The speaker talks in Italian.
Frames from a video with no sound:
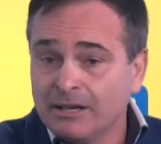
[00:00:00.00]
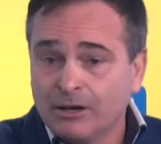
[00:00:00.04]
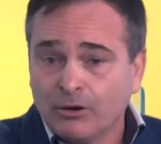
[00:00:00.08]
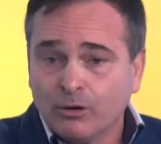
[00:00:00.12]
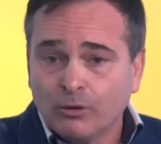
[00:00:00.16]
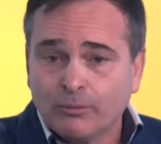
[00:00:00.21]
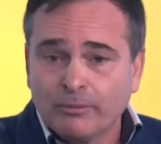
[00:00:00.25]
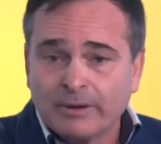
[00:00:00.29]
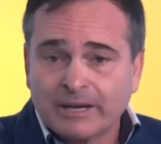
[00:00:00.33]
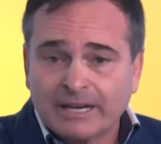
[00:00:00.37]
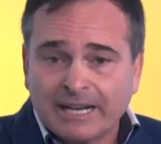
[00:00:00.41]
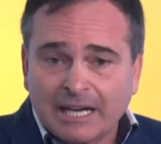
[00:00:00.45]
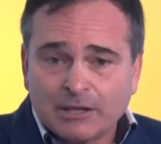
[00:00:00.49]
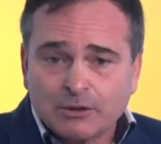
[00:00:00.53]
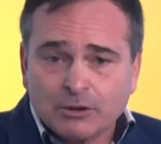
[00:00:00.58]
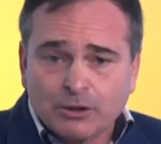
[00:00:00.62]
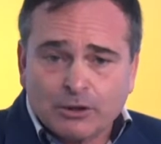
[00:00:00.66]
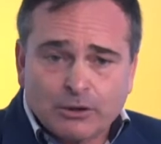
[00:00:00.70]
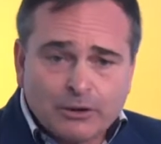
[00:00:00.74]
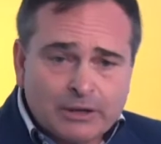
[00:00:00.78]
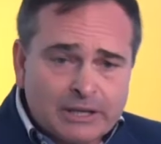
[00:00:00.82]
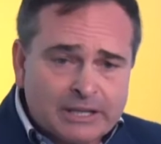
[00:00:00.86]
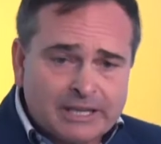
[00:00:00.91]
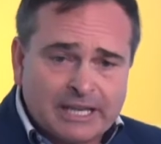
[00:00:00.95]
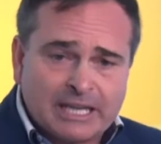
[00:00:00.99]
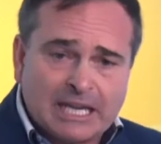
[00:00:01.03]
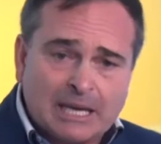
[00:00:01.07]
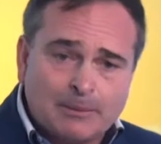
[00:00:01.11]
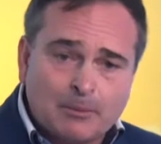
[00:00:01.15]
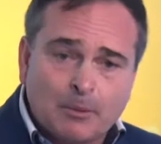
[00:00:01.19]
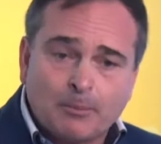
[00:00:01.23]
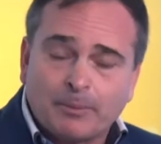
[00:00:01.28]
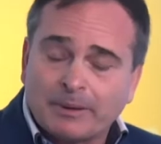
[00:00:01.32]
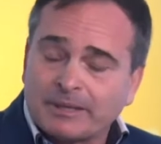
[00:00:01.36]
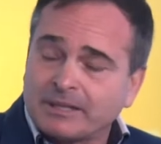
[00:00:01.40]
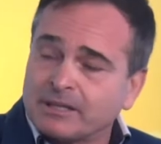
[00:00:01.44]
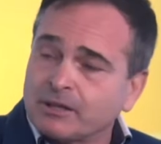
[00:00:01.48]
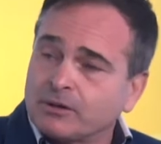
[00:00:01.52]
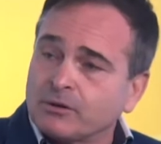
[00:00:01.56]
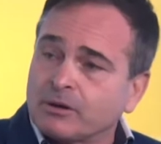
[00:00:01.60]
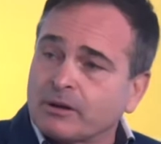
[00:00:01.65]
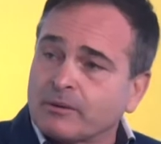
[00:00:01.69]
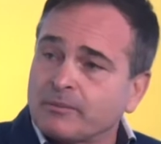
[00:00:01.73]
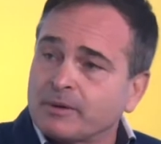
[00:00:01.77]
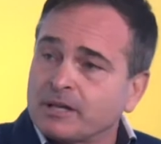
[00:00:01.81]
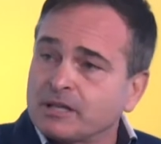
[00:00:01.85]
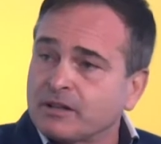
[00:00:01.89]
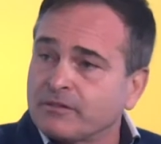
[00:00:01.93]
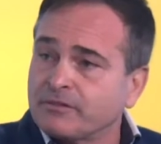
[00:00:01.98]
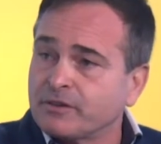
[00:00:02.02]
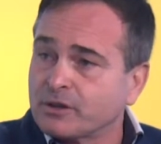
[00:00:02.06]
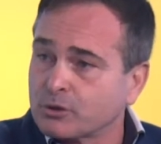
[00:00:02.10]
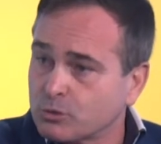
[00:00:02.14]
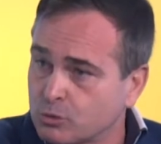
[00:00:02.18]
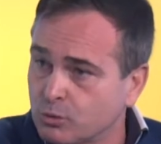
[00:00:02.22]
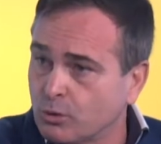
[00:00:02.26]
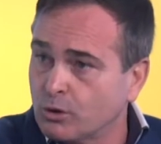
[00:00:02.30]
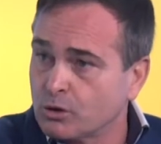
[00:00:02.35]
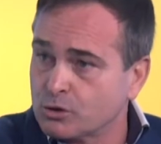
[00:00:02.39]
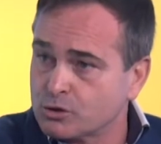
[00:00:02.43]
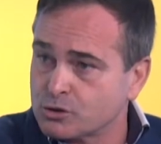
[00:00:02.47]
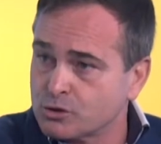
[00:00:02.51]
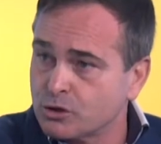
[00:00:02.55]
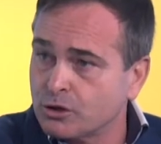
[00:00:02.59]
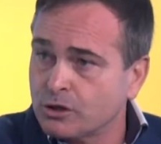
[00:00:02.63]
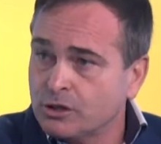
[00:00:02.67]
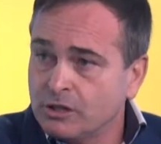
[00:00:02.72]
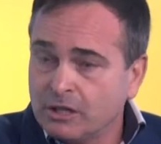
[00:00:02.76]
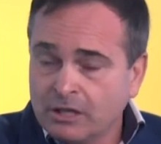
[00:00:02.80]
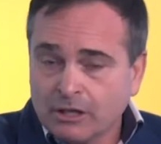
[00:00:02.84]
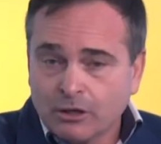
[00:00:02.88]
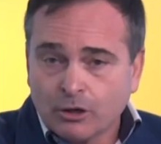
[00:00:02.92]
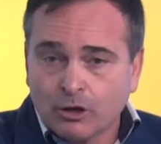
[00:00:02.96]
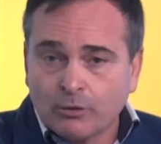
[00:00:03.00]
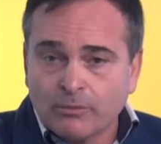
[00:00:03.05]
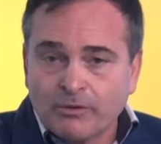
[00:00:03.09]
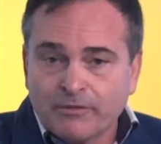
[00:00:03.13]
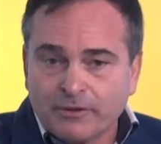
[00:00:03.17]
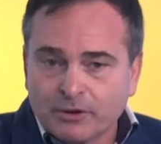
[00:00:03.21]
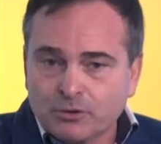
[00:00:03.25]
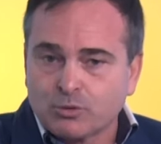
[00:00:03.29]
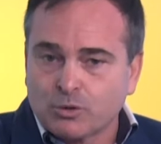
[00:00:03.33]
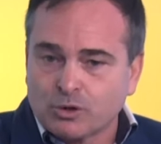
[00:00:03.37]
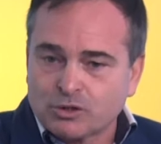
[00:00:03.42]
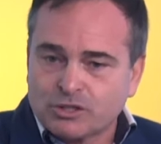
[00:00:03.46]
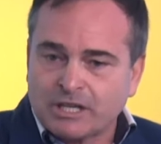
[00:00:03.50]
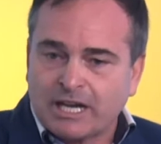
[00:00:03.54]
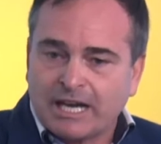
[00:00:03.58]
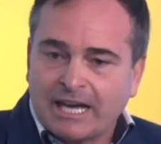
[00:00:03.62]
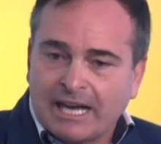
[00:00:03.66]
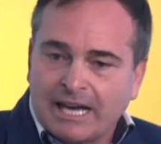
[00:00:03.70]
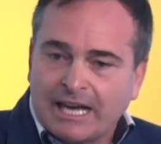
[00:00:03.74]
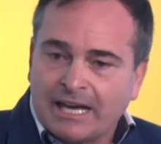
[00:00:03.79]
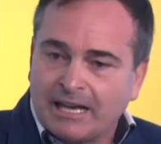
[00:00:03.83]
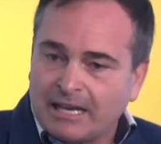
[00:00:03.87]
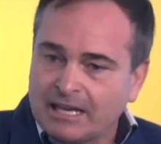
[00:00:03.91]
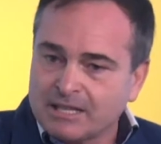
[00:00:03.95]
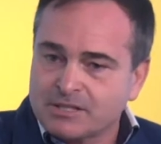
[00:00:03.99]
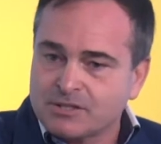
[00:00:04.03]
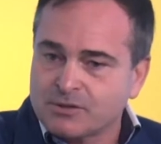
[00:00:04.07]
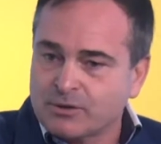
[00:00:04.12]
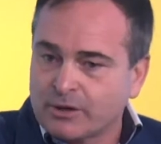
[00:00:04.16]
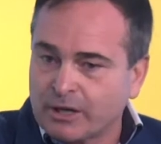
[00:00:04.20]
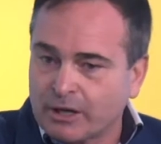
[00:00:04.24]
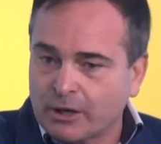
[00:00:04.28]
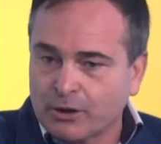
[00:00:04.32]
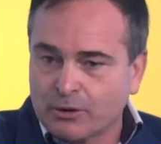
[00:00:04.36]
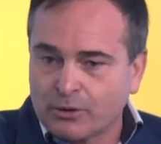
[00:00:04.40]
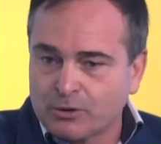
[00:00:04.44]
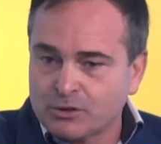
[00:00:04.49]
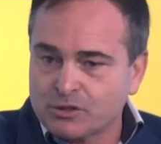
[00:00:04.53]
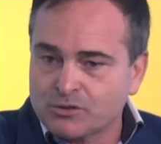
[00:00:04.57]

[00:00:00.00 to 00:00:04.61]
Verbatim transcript: un mercato che noi riteniamo particolarmente virtuoso, come virtuosa è l'azione che noi